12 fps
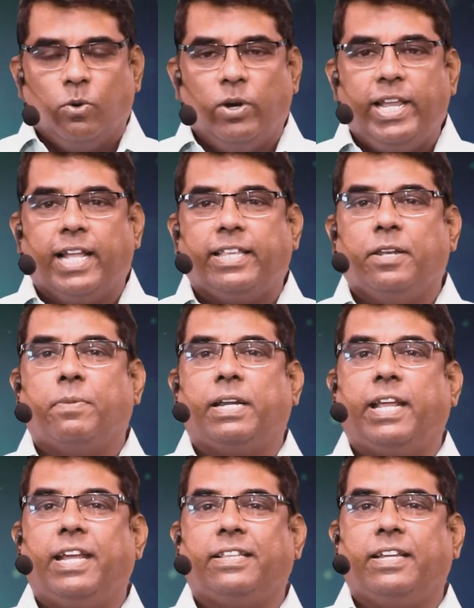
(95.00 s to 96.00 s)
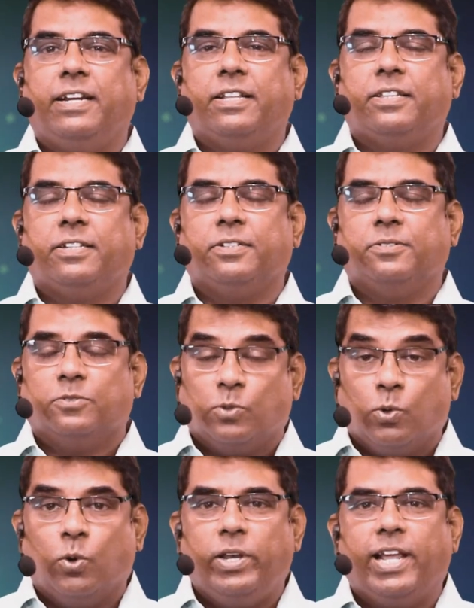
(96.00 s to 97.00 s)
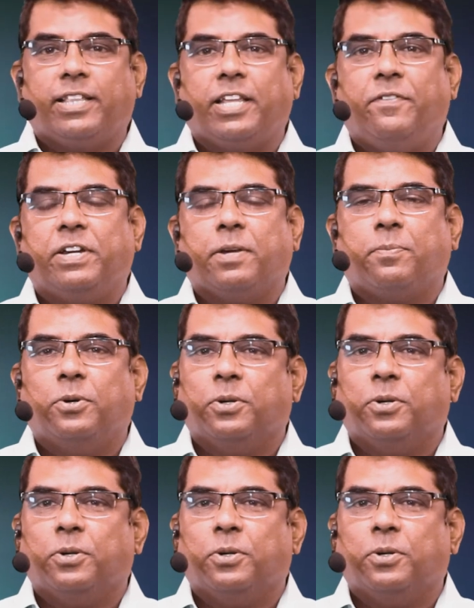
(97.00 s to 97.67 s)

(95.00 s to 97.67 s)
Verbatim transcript: கோலியாத்தின் பட்டயத்தை எடுத்து கோலியாத்தை வெட்டப்